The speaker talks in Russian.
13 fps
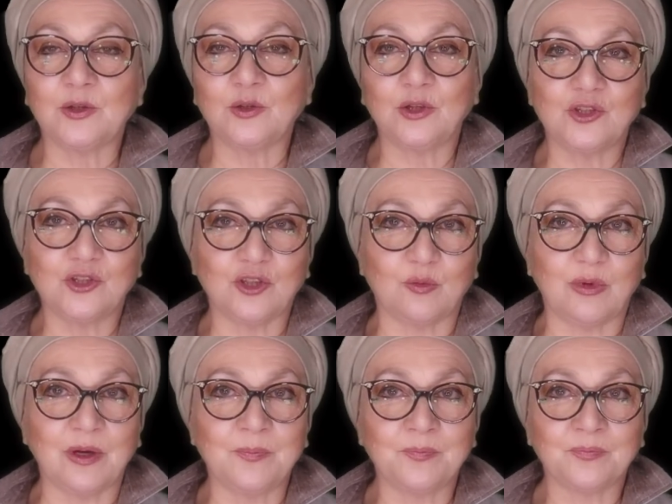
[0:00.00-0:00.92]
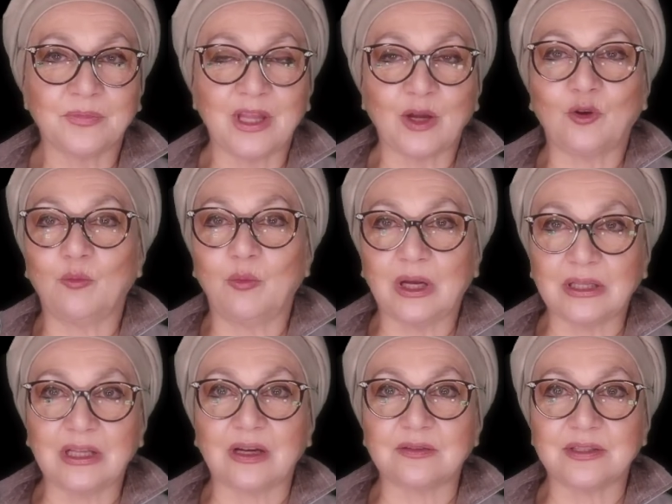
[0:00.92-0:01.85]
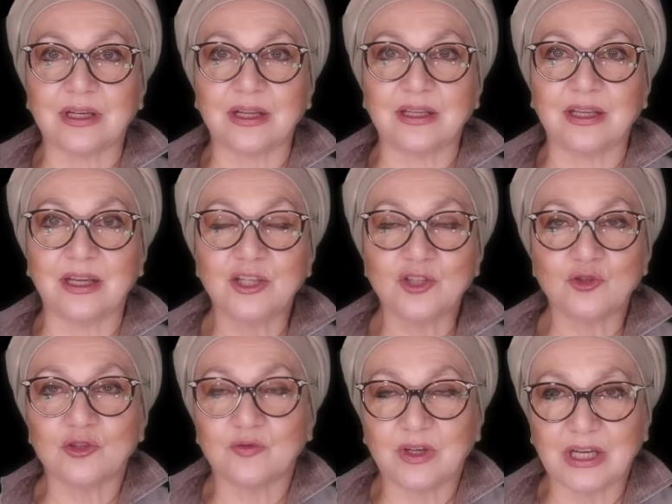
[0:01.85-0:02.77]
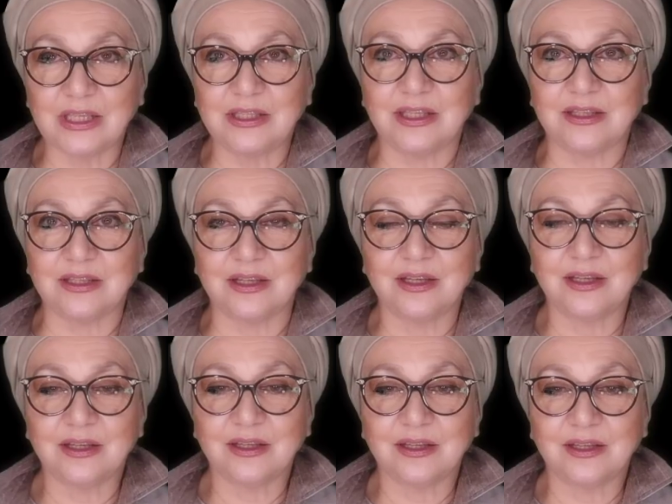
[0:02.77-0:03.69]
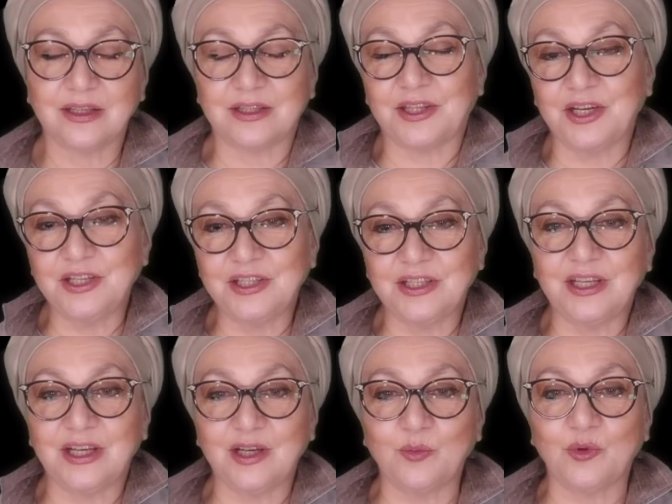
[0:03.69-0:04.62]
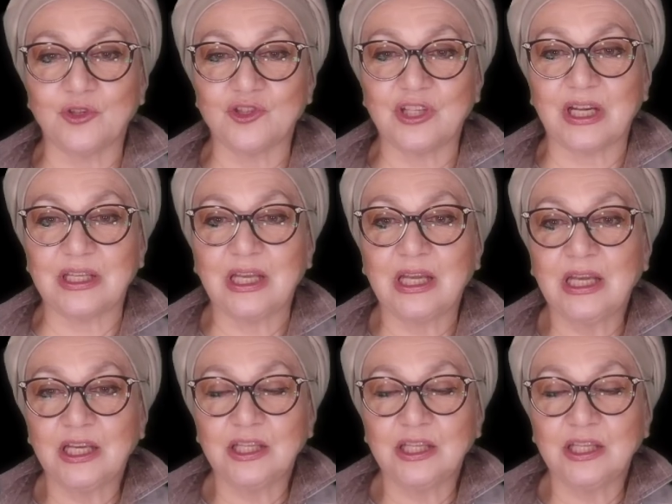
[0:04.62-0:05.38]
Ну еще бы, такой бардак в стране, что же вы хотите? И три недели будет ждать.